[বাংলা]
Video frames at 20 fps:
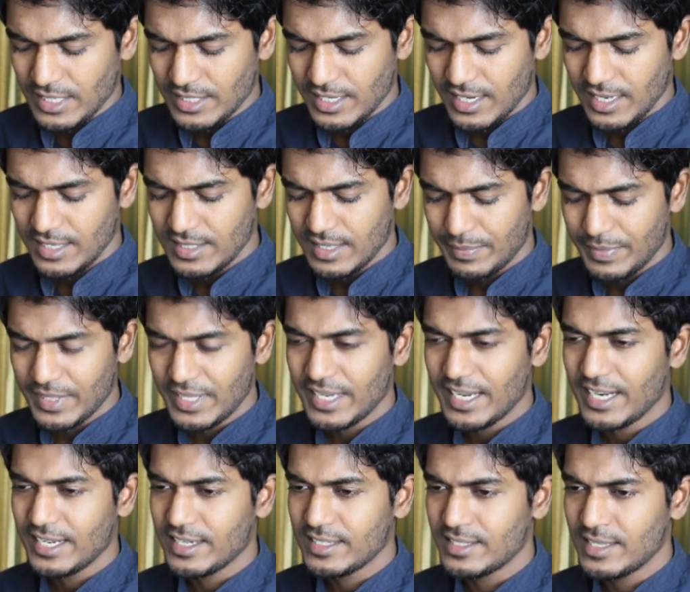লাস্ট ক্লাসে
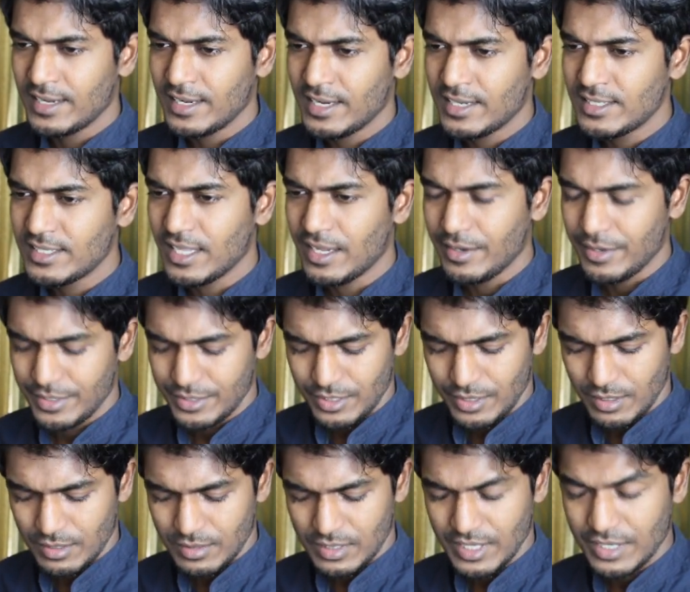আপনাদেরকে একটা সেন্টেন্স দেওয়া
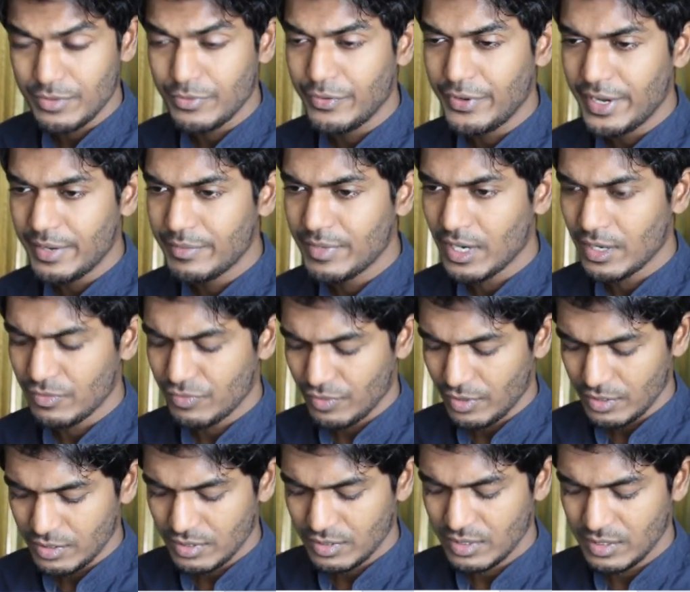হয়েছিল দ্য কুইক
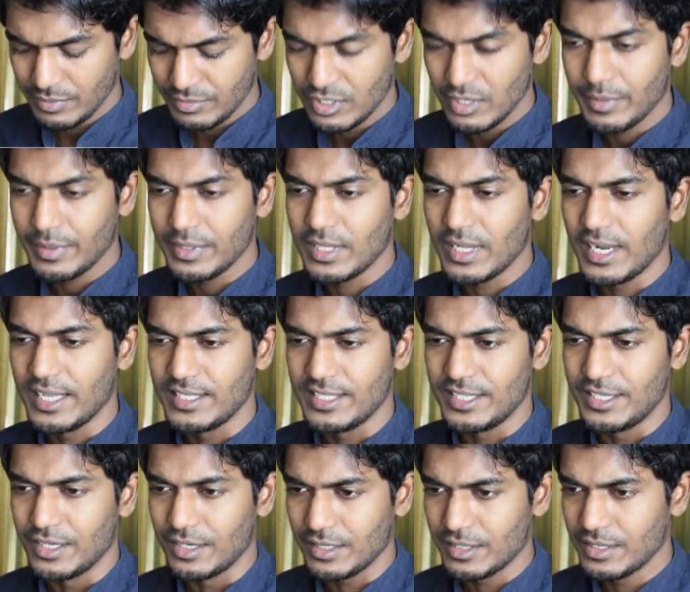ব্রাউন ফক্স জাম্পস ওভার দ্য
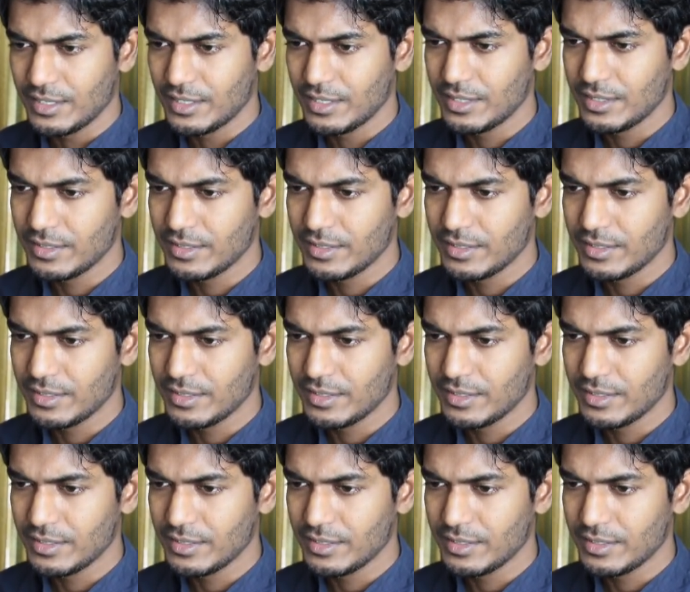লেজি ডগ